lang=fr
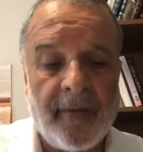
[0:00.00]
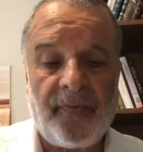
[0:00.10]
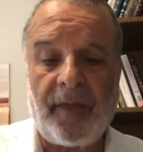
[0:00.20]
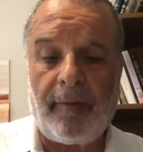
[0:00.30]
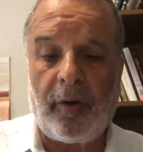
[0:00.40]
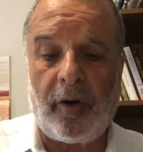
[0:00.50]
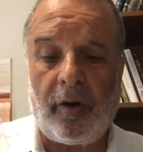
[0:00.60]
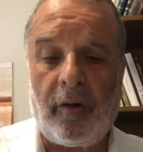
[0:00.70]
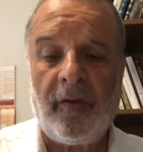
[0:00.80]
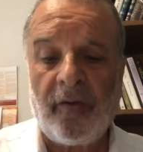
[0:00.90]

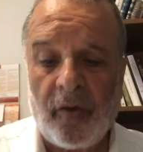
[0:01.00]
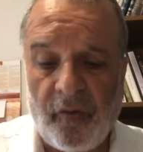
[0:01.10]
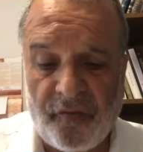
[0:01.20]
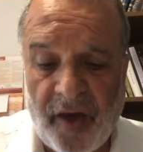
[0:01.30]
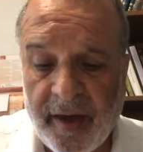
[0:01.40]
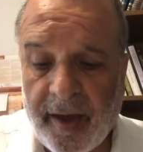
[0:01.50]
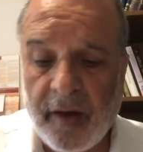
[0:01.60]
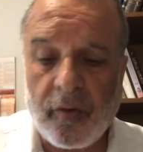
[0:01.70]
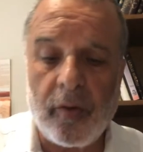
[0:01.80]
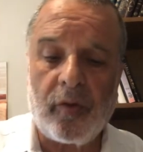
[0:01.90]
D'abord, on fait un
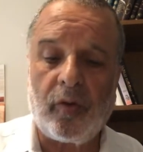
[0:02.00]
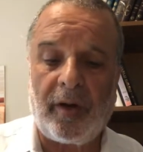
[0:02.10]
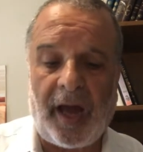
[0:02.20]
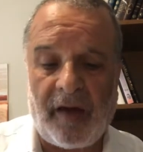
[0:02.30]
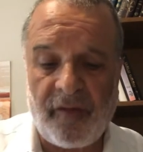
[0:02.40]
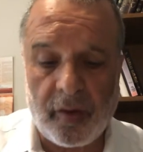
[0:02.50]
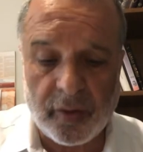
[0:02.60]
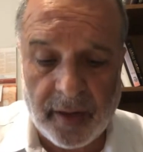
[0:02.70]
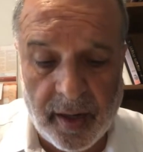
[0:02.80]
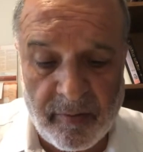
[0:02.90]
calcul sur les Averot
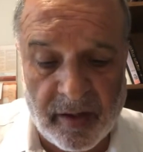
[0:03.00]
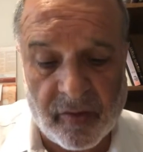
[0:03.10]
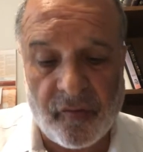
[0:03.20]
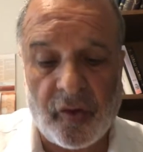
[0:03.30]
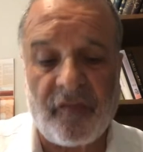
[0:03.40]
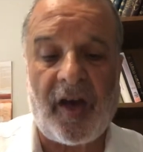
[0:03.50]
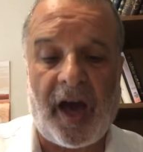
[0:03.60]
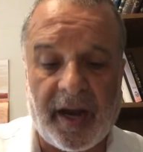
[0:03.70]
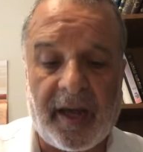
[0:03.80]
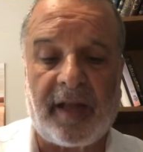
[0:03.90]
et les Mitzvot,
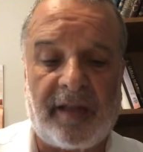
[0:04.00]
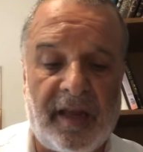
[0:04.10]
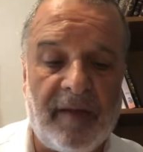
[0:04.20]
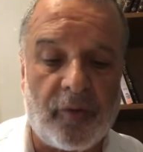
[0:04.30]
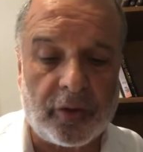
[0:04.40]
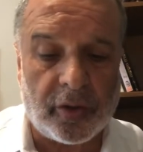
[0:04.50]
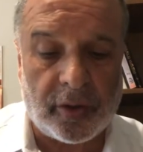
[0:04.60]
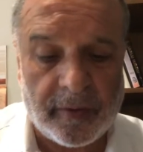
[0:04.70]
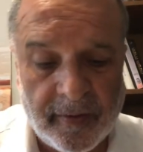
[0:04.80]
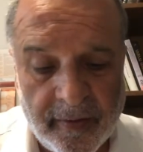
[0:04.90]

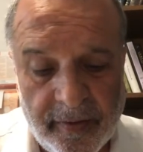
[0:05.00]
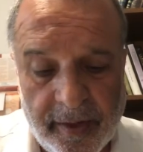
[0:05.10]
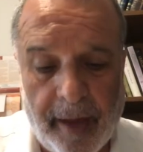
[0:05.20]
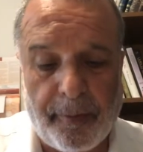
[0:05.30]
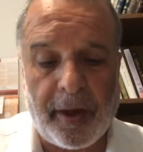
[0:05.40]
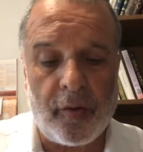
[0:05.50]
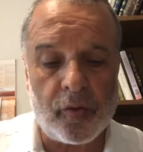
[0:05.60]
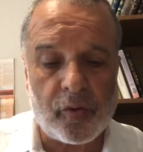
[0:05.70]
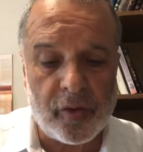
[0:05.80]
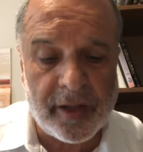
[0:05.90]
Et après, on
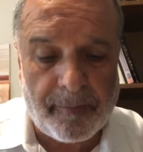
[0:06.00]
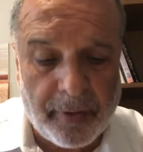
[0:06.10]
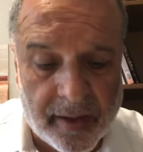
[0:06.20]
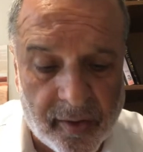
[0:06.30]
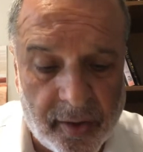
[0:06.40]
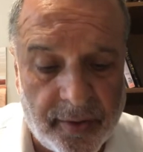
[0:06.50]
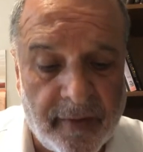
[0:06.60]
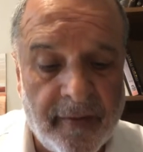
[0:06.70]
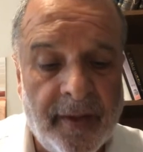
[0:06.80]
juge la personne.